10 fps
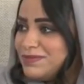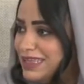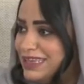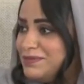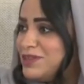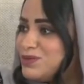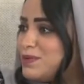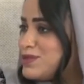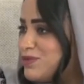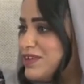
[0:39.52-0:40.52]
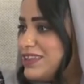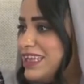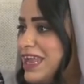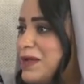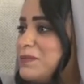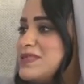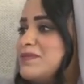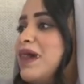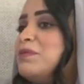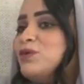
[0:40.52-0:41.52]
يعني تشبه سفره هناك
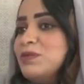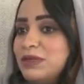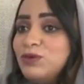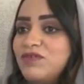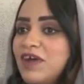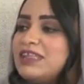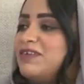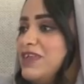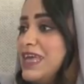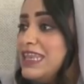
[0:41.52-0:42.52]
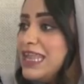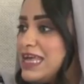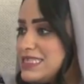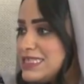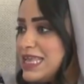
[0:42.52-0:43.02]
بس ما بتكوني فاقده فيها الناس